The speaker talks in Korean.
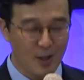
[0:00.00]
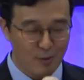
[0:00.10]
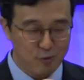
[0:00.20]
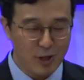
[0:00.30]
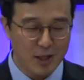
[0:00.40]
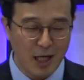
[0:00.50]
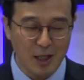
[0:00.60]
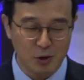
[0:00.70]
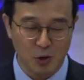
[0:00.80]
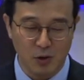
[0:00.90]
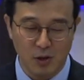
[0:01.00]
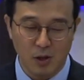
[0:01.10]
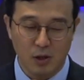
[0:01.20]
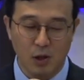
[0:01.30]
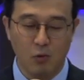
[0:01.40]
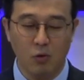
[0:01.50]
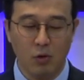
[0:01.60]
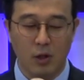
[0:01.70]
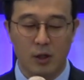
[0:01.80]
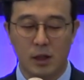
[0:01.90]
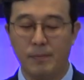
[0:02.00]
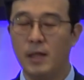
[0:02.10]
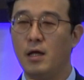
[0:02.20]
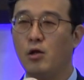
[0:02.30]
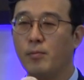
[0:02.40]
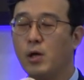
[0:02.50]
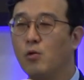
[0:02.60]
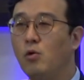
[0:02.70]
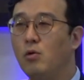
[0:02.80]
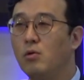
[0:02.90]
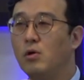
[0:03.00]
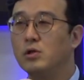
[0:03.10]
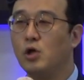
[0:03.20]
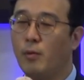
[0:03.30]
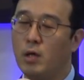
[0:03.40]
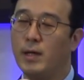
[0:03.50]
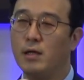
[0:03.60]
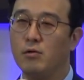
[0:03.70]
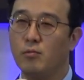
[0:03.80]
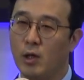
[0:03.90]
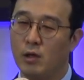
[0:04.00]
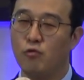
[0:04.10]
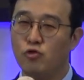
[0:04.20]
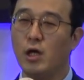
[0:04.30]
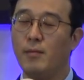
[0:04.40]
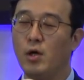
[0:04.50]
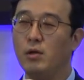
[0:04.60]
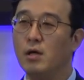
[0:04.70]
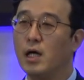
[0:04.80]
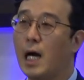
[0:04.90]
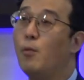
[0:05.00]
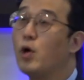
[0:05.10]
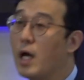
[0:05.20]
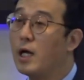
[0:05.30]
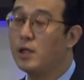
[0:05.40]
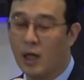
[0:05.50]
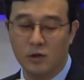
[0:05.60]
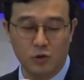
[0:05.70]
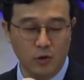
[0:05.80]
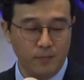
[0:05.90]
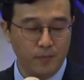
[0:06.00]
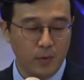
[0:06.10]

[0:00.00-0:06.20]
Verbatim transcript: 수사를 하겠죠. 그리고 재판에 넘기고 처벌을 받아 만약에 유죄라면 감옥에 가게 되겠죠.